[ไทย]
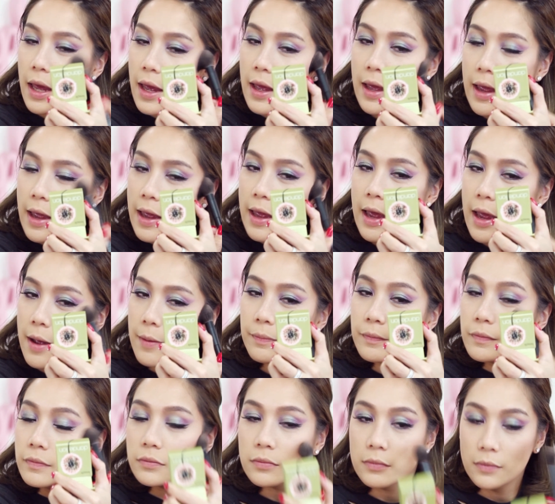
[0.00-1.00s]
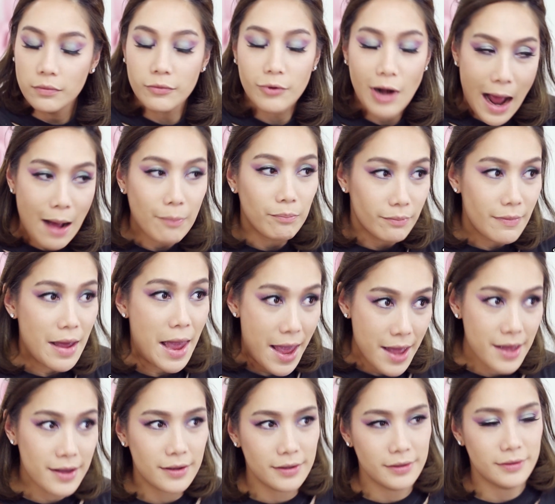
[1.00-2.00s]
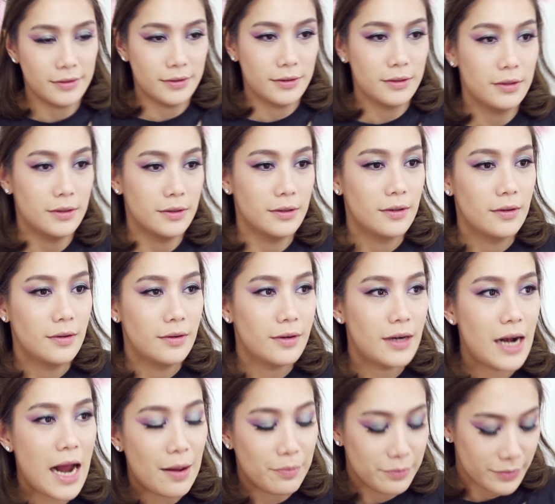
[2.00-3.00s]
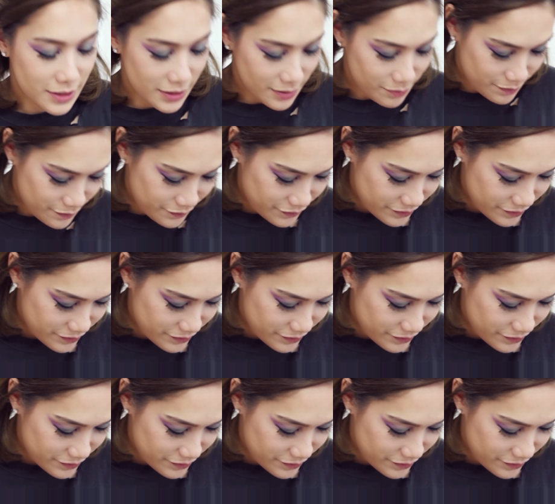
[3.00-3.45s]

แกบรำไหมรำคือ